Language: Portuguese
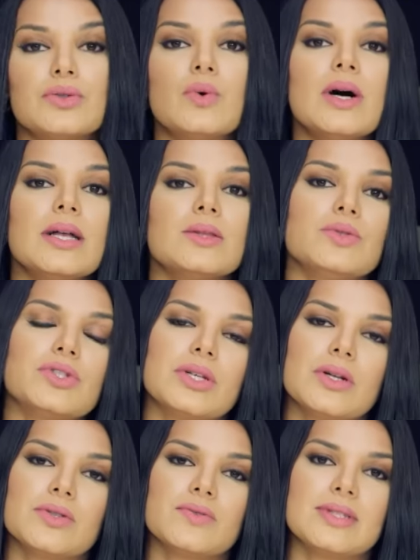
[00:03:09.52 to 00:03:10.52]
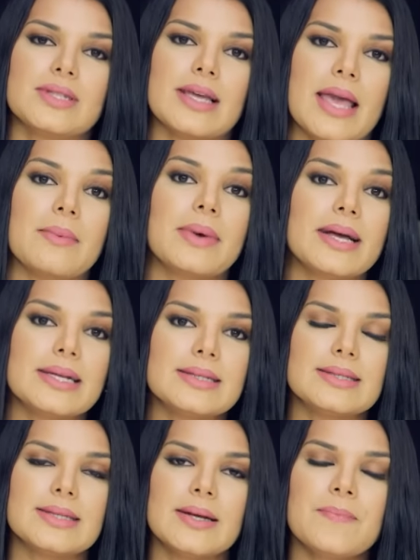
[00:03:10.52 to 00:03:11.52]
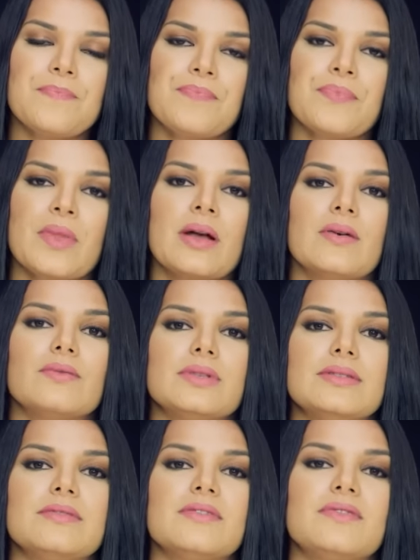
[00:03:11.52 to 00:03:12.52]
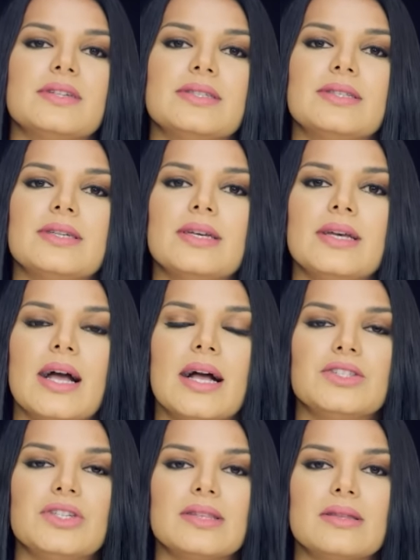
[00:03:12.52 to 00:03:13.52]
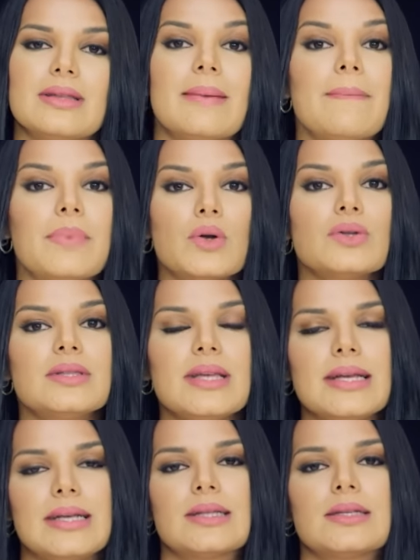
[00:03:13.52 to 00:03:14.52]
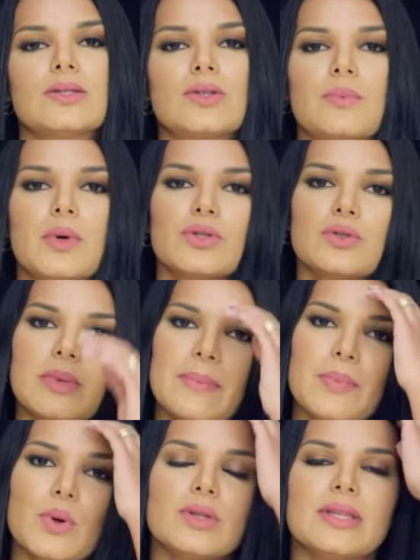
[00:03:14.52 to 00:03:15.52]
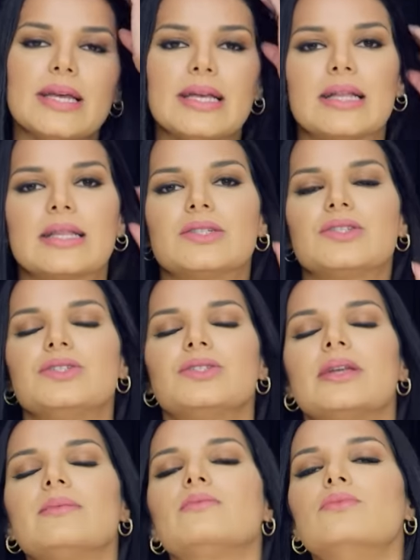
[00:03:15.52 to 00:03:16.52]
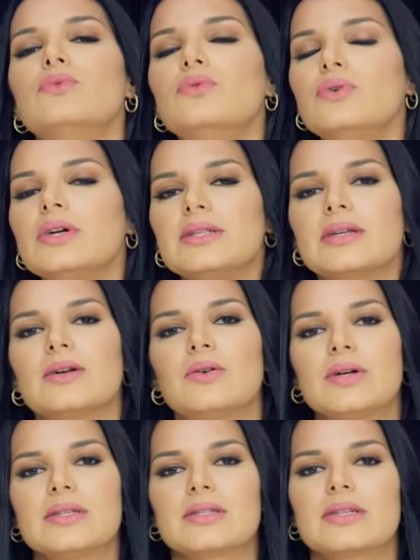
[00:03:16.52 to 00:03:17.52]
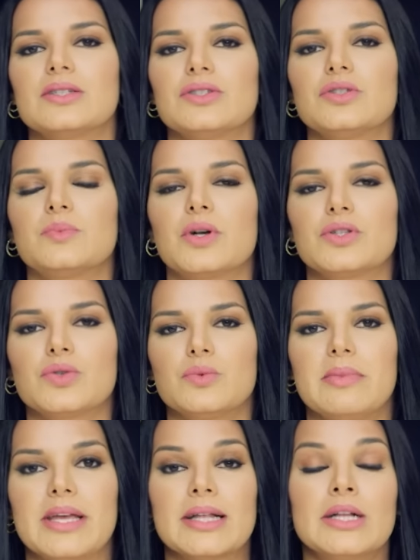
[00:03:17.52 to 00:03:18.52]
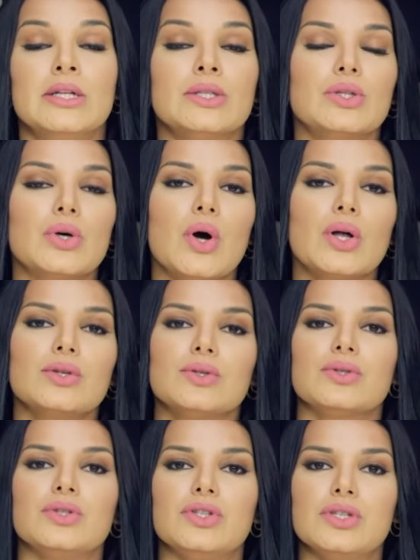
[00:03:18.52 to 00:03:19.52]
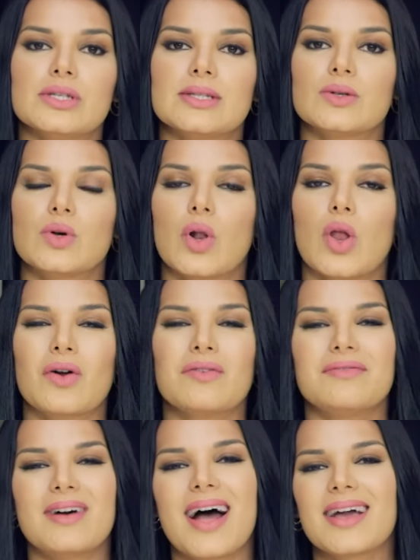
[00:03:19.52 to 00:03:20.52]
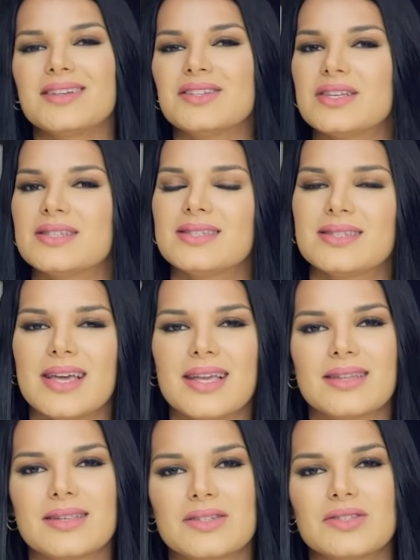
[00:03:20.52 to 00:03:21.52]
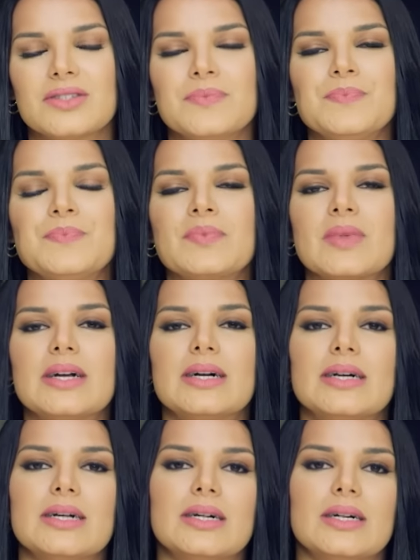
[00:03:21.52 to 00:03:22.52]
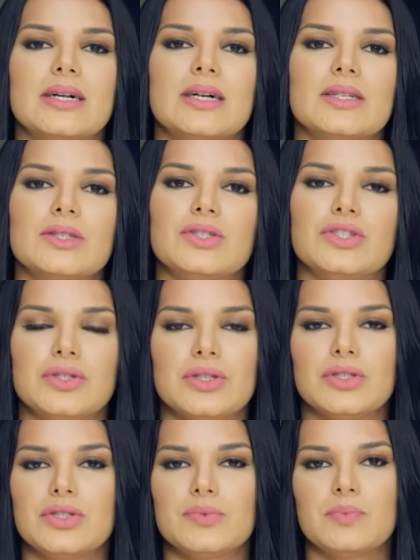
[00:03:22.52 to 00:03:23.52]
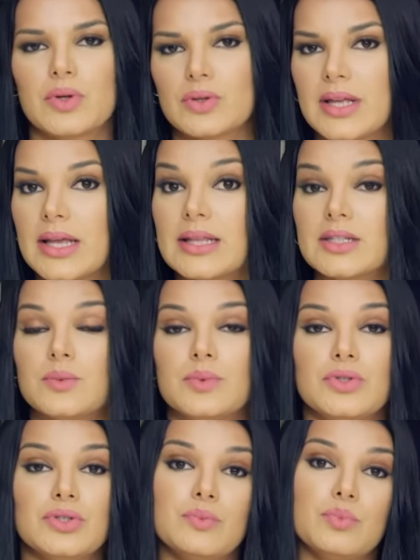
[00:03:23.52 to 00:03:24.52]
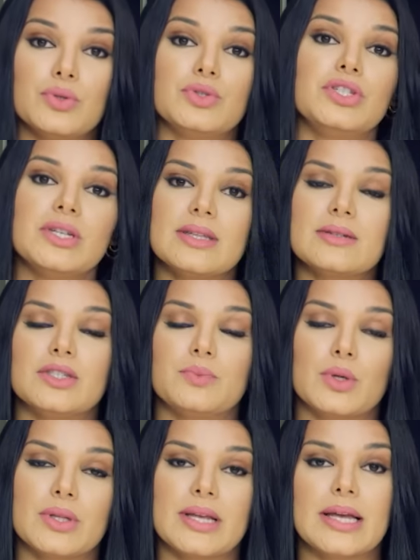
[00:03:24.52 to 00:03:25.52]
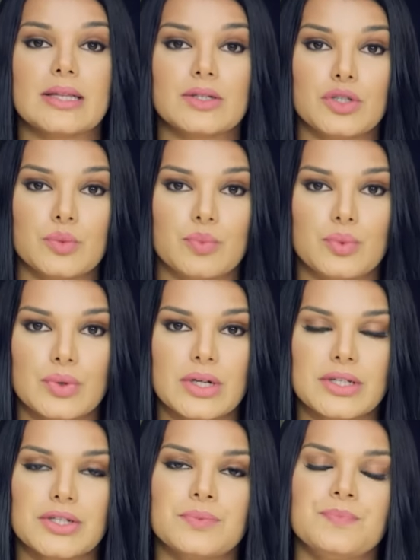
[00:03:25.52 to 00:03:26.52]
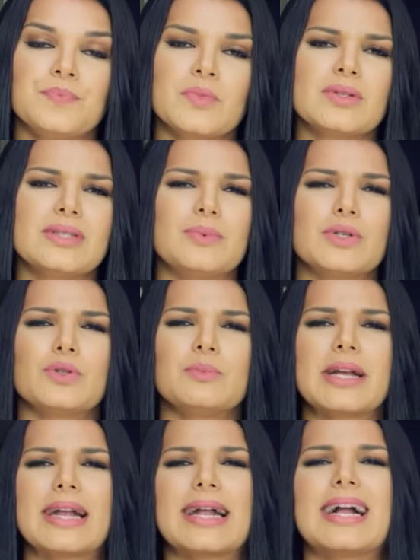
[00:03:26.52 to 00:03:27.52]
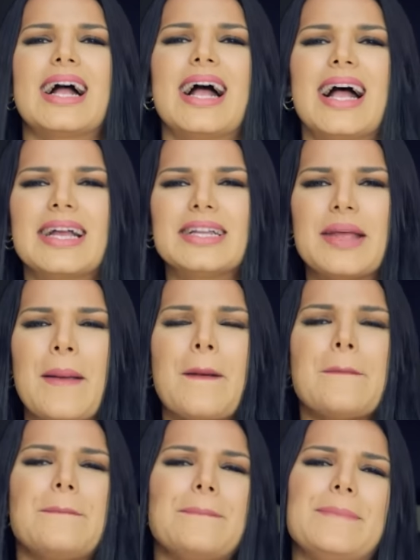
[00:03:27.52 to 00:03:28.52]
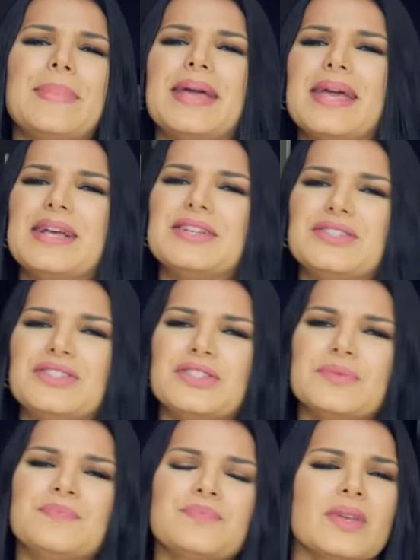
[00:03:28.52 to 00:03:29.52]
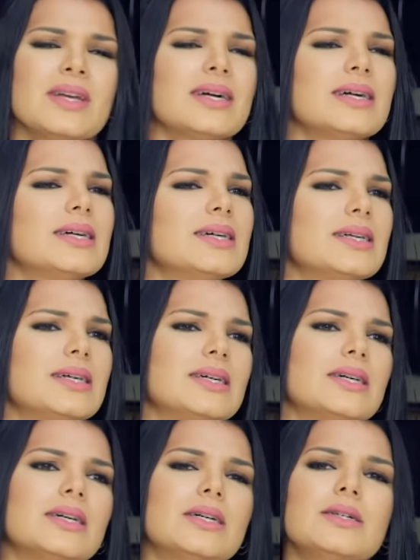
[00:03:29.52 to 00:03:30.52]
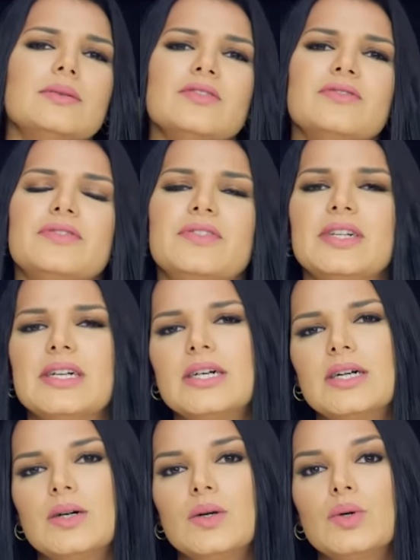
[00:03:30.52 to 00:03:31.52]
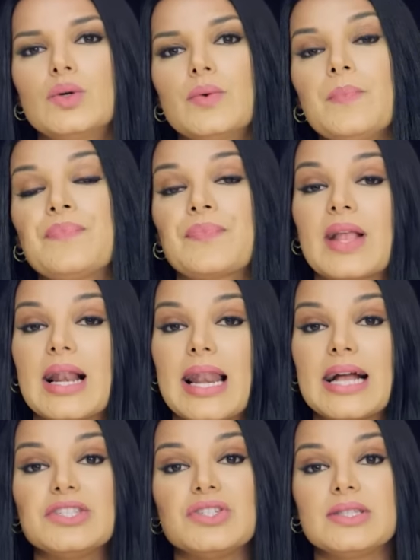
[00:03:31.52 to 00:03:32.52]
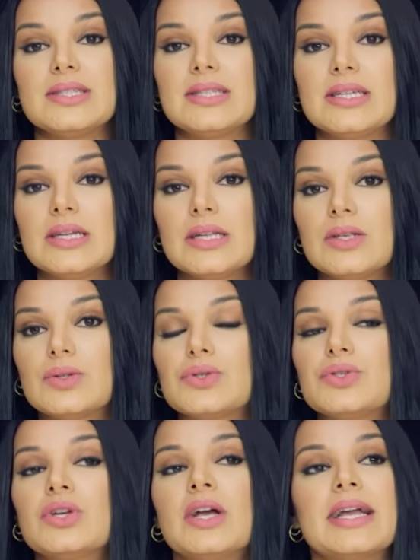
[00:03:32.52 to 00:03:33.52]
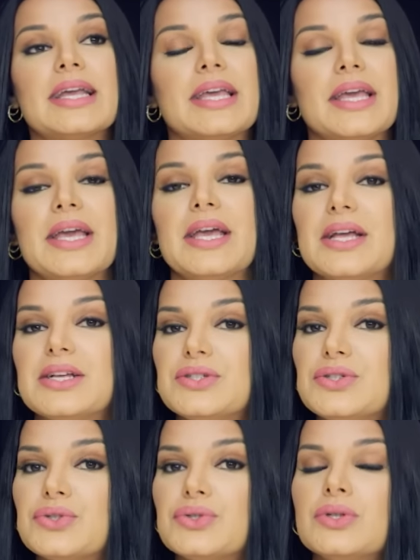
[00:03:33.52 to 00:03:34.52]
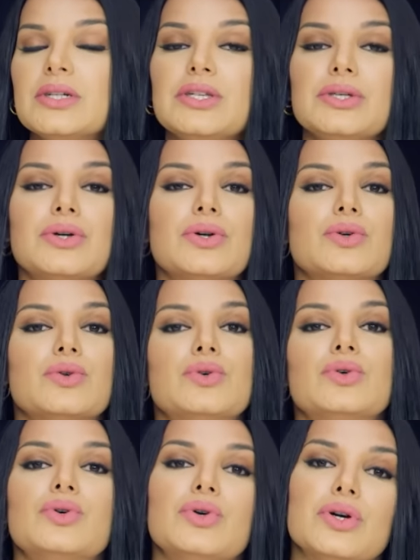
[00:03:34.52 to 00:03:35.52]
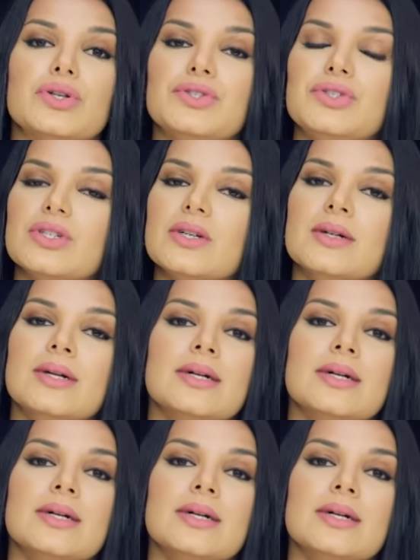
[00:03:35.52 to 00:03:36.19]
de quantos quilos você quer emagrecer, você vai fazer a dieta da proteína. Só pode comer proteína. A gente tem muita coisa que a gente pode comer. Todos os dias eu coloco várias receitas uh, de, de proteínas para o dia das proteínas puras. Você pode comer carne, peixe, uh, frango, laticínios, queijo, iogurte